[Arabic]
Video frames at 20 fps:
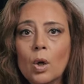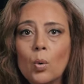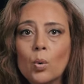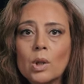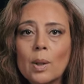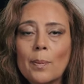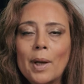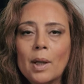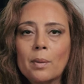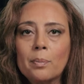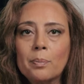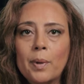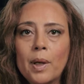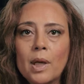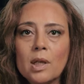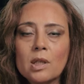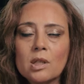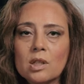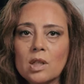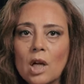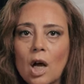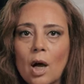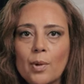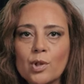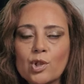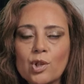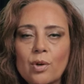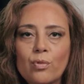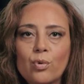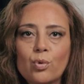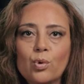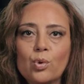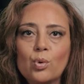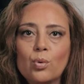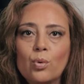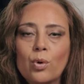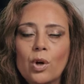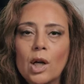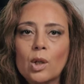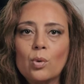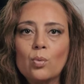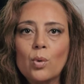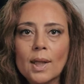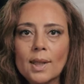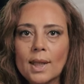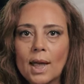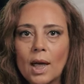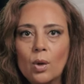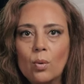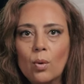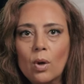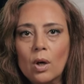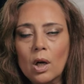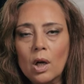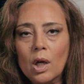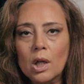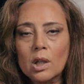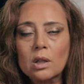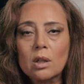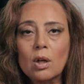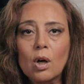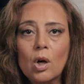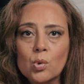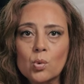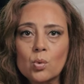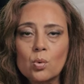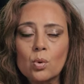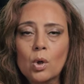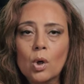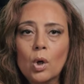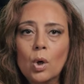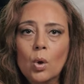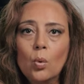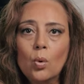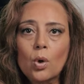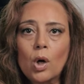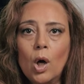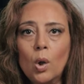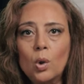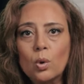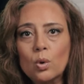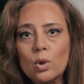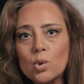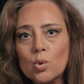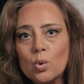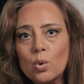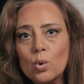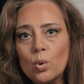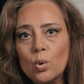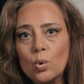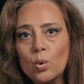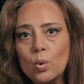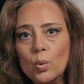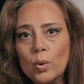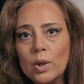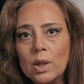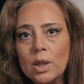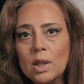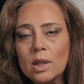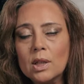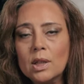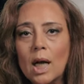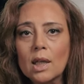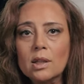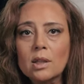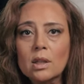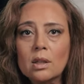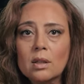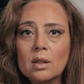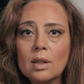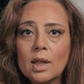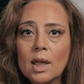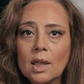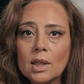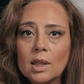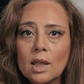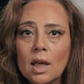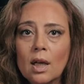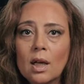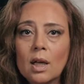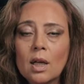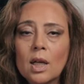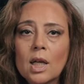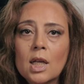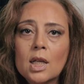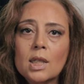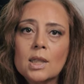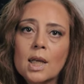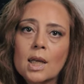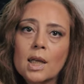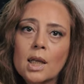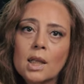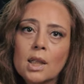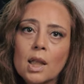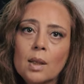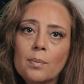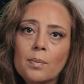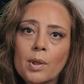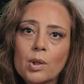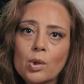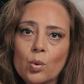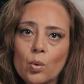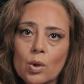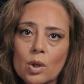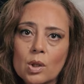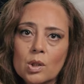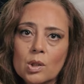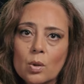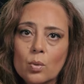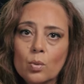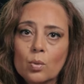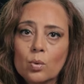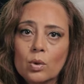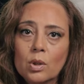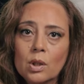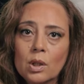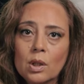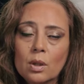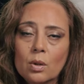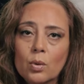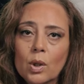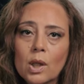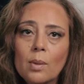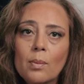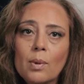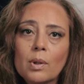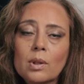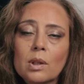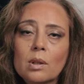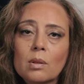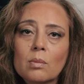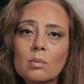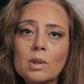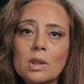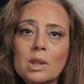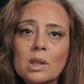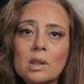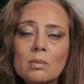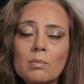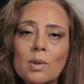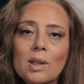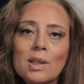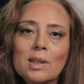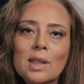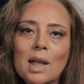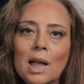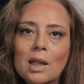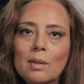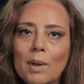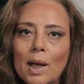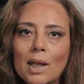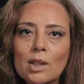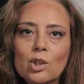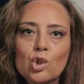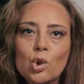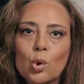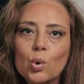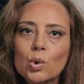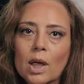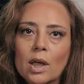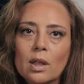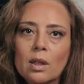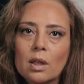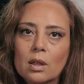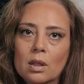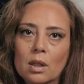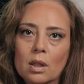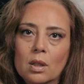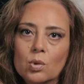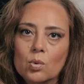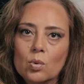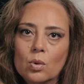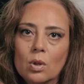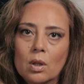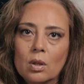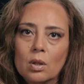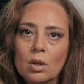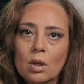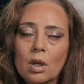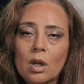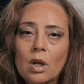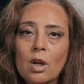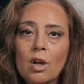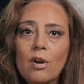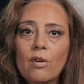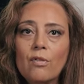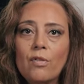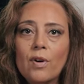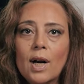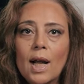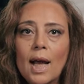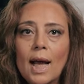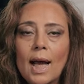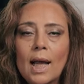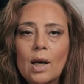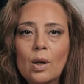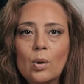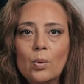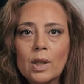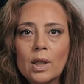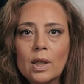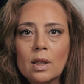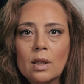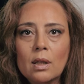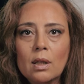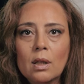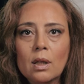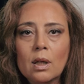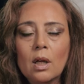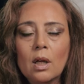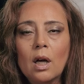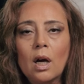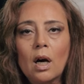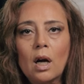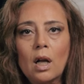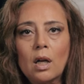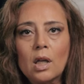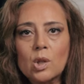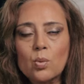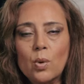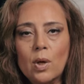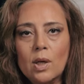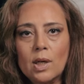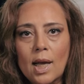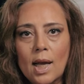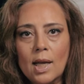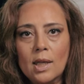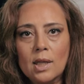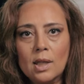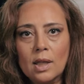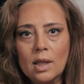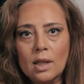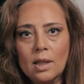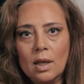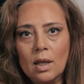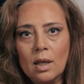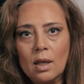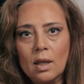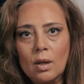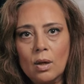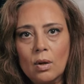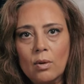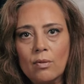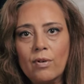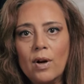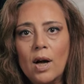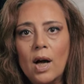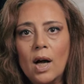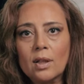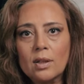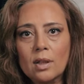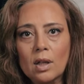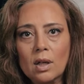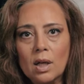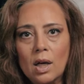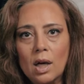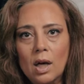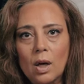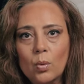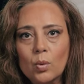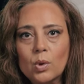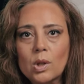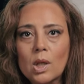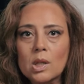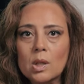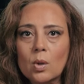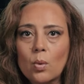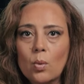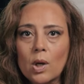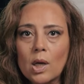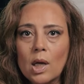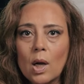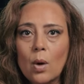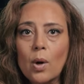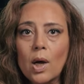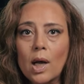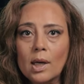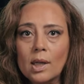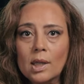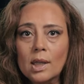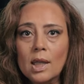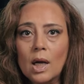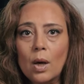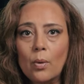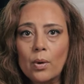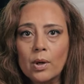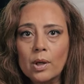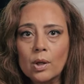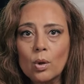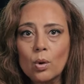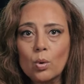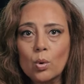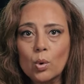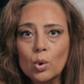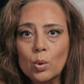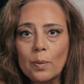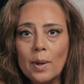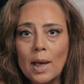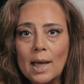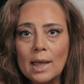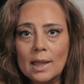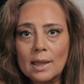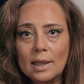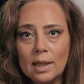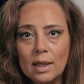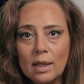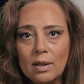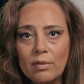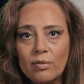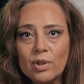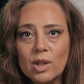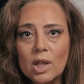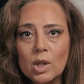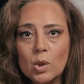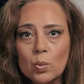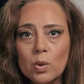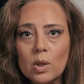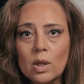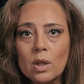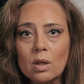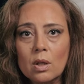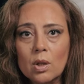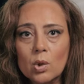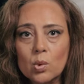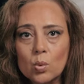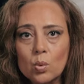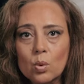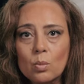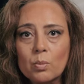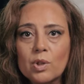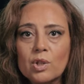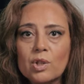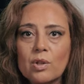وطبعا باقي الصحابه شافوا انه خد واحده حلوه راحت غازوا وراحوا للرسول يقولوا له ايه انت عطيت دحيه سيده بني قريظه والنضير وهي ما دي ما يعني ما حدش ياخدها غيرك يا رسول الله فراح قال له ايه خلاص وريهاني كده فأعتقها وتزوجها وخليني أوريك الكتب قالت إيه في تزويج الرسول من